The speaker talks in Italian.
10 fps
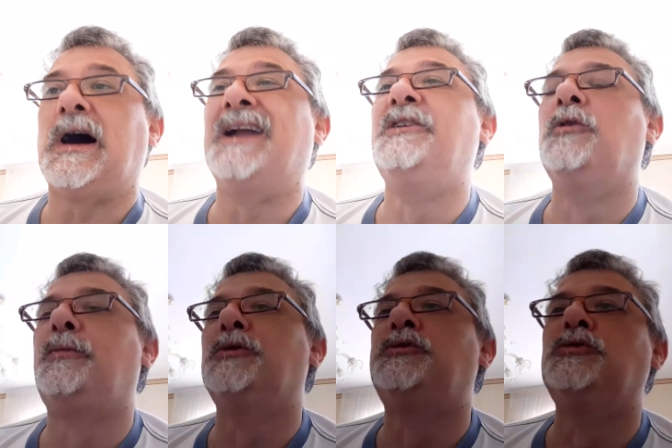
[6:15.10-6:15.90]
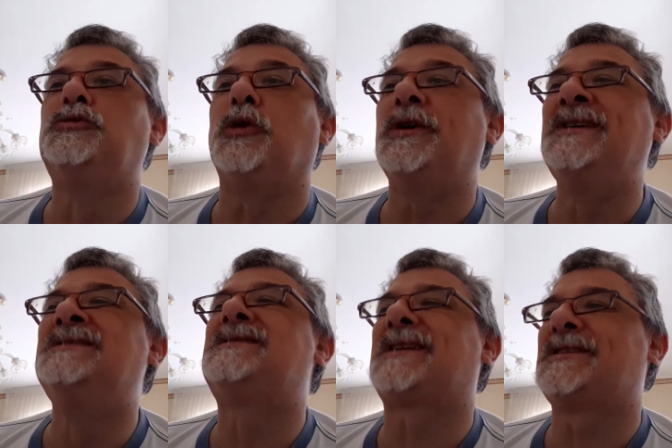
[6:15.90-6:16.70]
hanno potuto
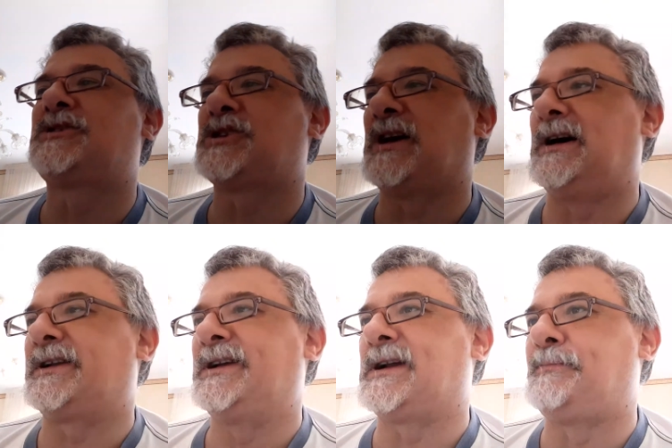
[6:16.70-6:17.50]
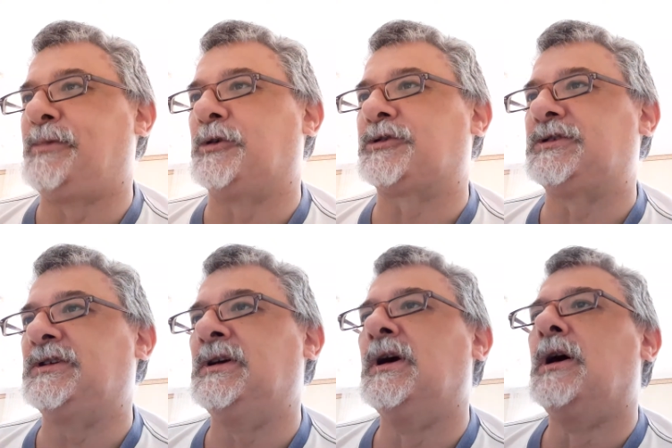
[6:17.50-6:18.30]
intrecciare
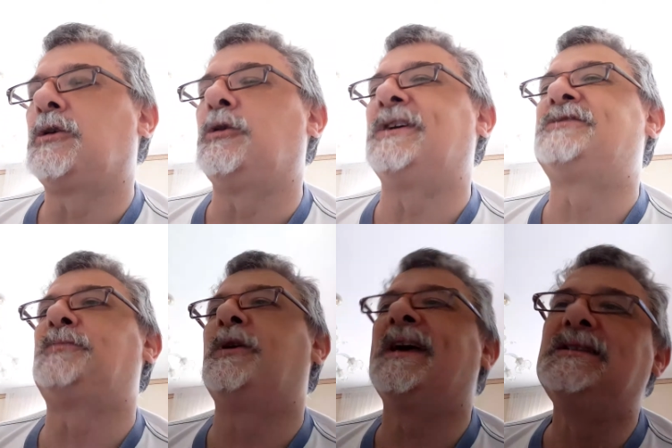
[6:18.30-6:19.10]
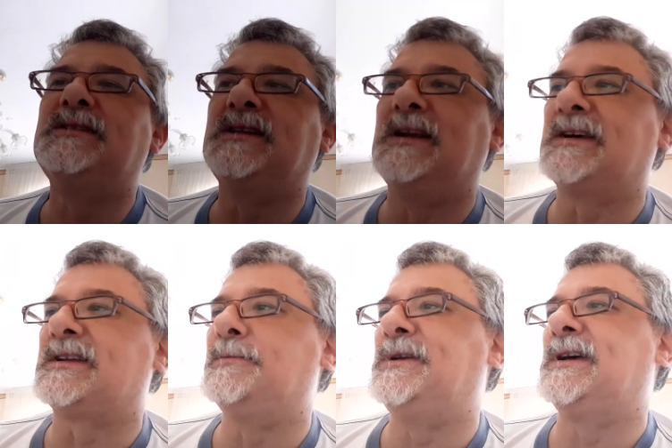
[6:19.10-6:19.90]
rapporti con esponenti della
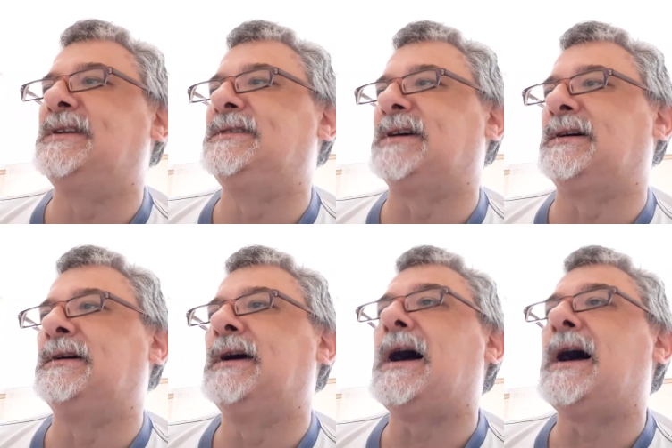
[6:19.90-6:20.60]
criminalità